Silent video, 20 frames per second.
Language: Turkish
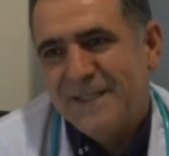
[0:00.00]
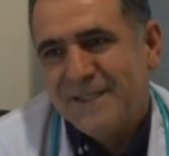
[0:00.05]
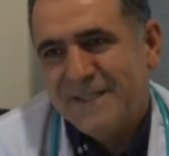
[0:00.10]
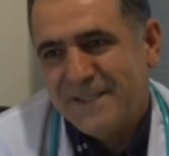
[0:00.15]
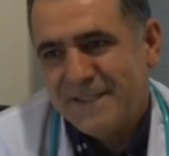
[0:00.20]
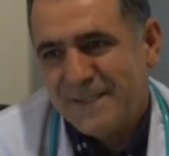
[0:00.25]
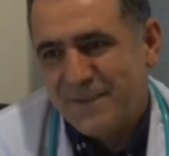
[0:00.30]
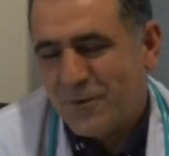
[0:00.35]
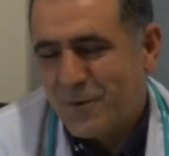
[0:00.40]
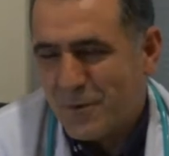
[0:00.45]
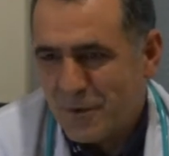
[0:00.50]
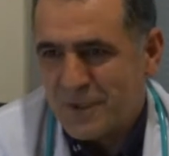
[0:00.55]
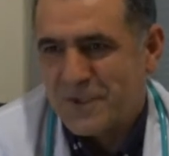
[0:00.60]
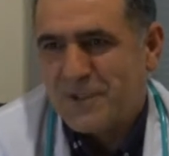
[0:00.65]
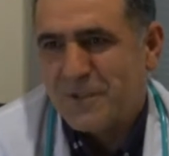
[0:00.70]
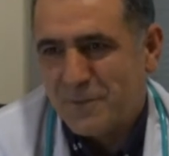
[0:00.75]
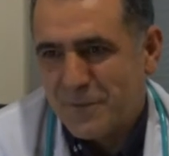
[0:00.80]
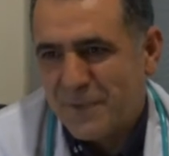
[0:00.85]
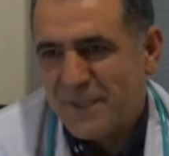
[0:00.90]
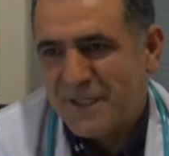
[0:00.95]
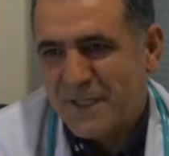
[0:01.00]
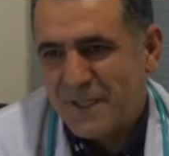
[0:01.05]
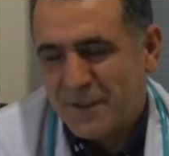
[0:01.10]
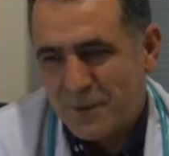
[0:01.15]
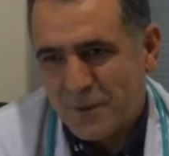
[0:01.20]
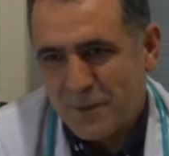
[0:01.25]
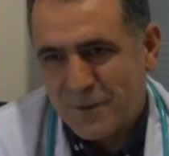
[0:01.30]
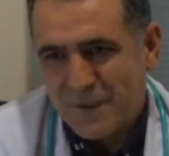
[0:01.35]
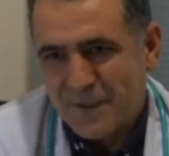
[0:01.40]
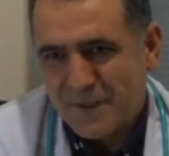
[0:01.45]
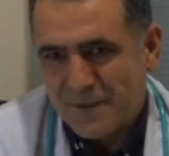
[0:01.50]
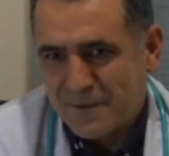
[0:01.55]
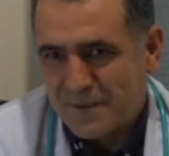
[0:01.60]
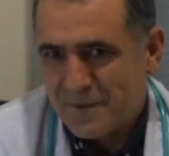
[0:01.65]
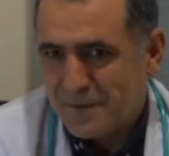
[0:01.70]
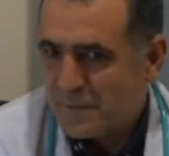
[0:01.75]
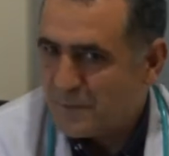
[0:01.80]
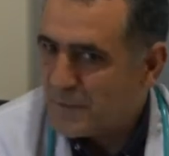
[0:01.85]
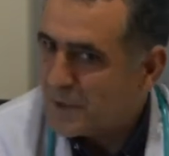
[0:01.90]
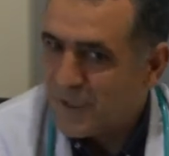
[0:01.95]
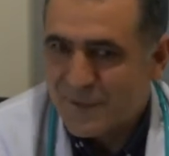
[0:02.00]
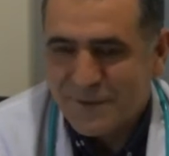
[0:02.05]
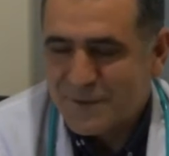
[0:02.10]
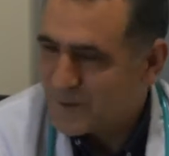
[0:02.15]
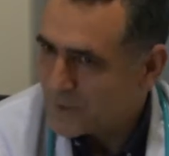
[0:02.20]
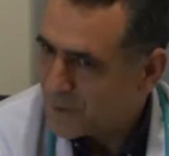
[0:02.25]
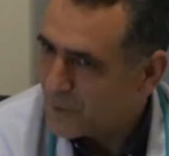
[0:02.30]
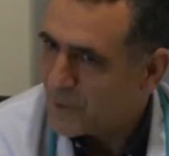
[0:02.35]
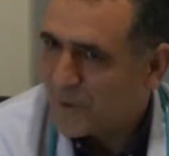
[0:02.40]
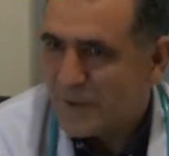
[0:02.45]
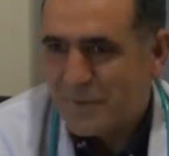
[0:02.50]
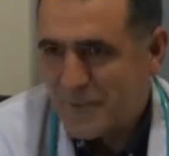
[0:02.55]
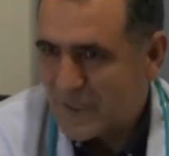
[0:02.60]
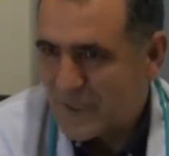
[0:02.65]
E, o aşamaya geliyorlar. Birazcık da ona